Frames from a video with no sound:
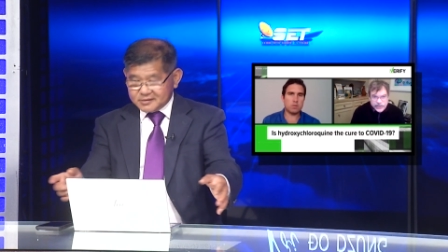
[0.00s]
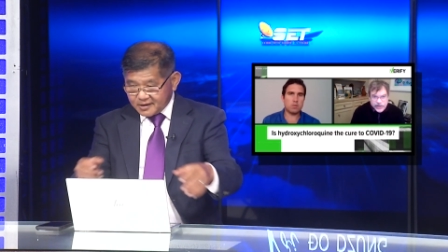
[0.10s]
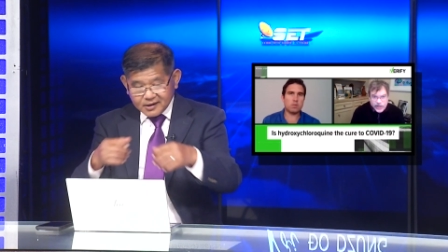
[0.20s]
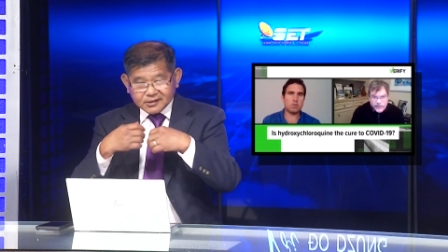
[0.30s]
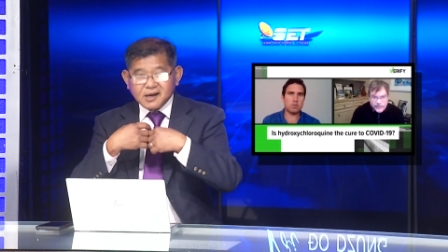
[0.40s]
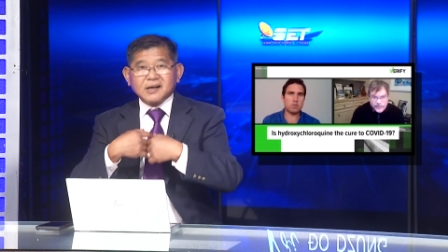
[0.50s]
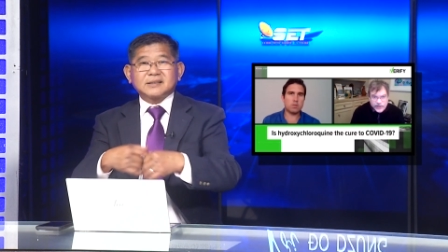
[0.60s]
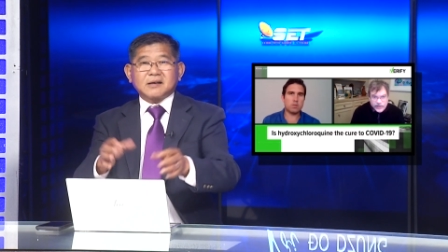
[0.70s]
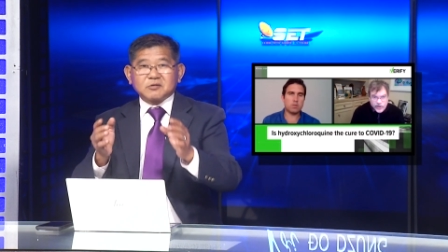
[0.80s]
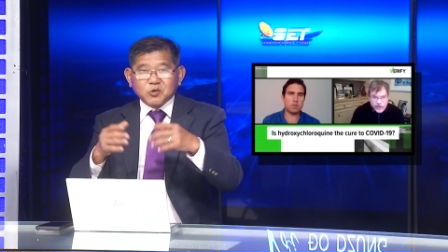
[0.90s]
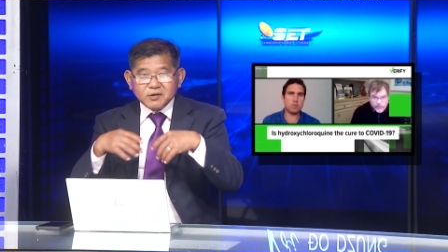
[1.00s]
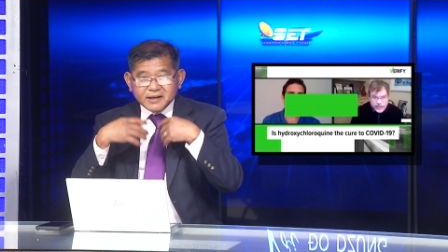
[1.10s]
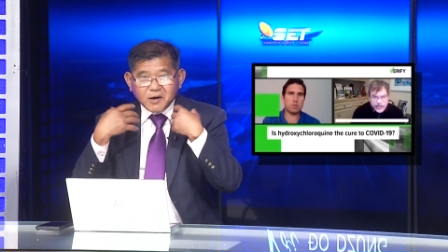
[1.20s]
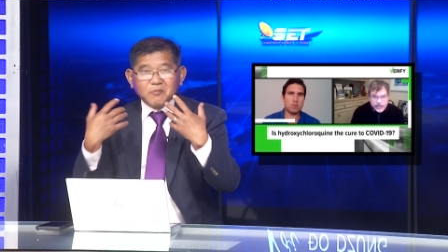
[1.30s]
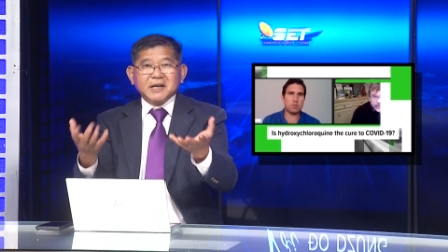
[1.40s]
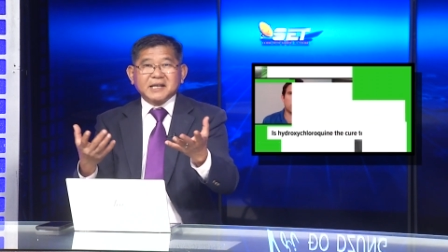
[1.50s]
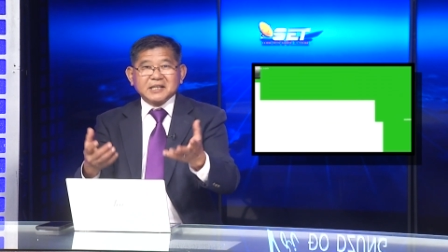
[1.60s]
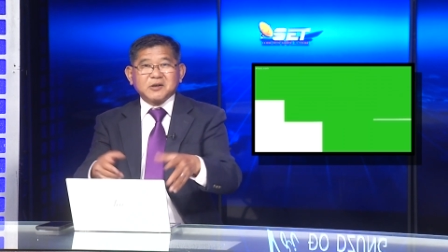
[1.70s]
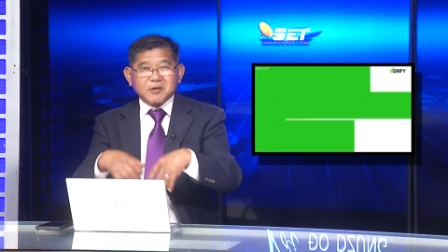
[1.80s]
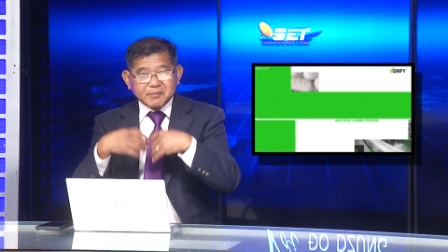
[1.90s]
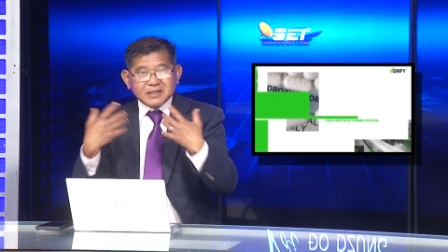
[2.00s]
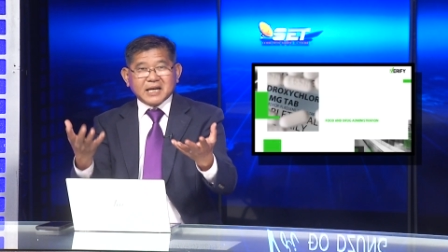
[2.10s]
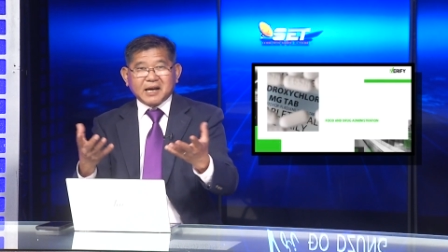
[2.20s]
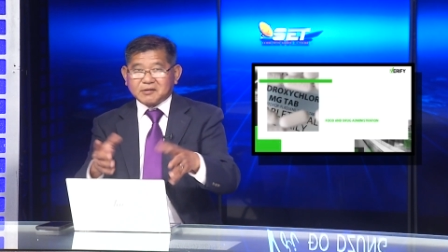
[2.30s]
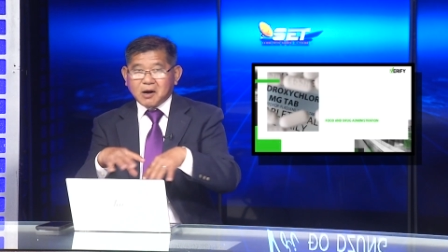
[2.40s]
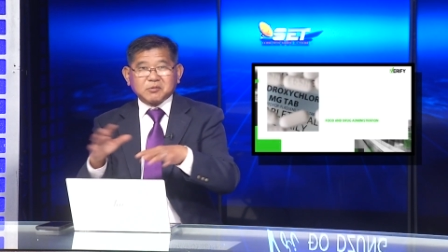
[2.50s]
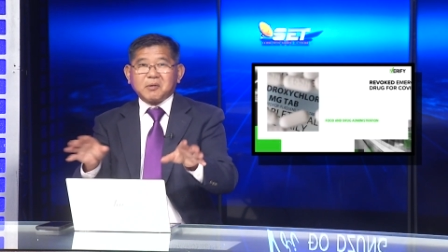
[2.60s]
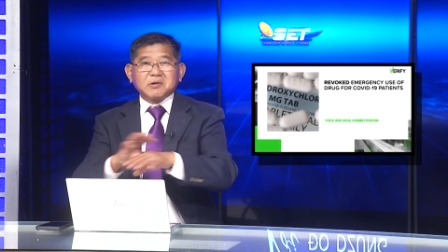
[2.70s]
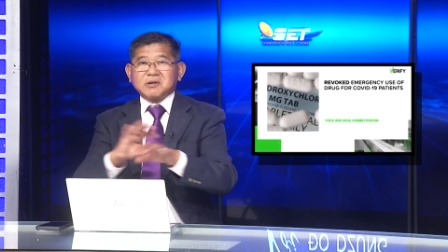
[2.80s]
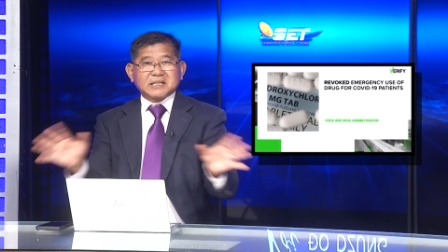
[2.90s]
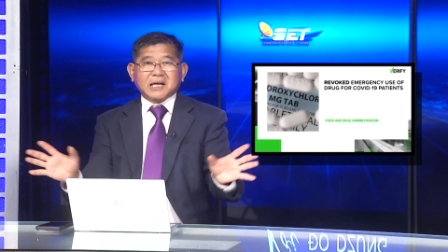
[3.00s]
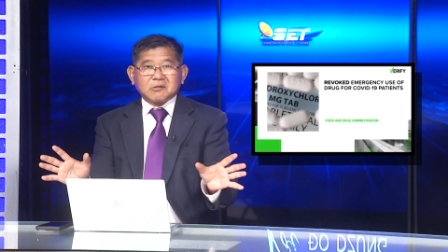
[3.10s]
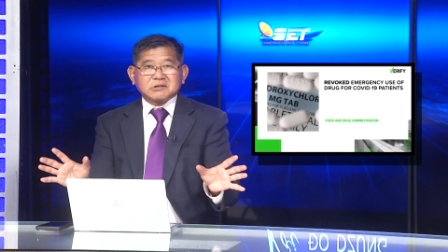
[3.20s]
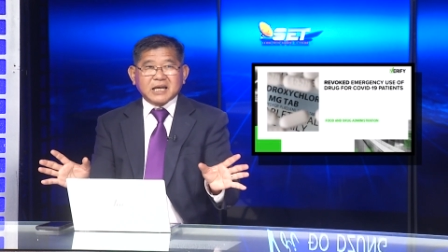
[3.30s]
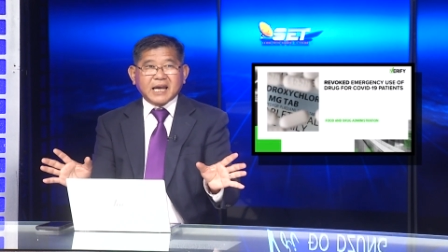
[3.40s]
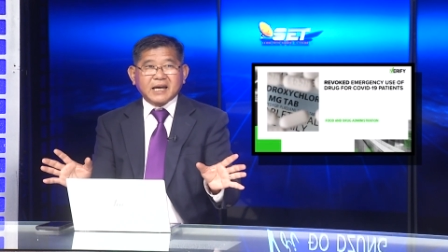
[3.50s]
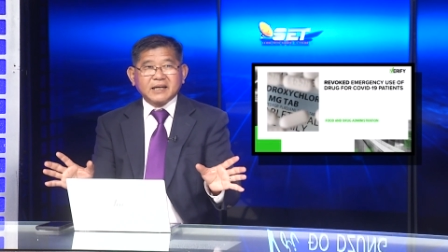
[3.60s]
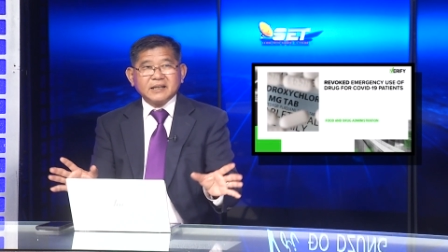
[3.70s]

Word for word: Thường người ta, quý vị đồng ý cái gì quý vị mới share, không đồng ý quý vị sẽ không share.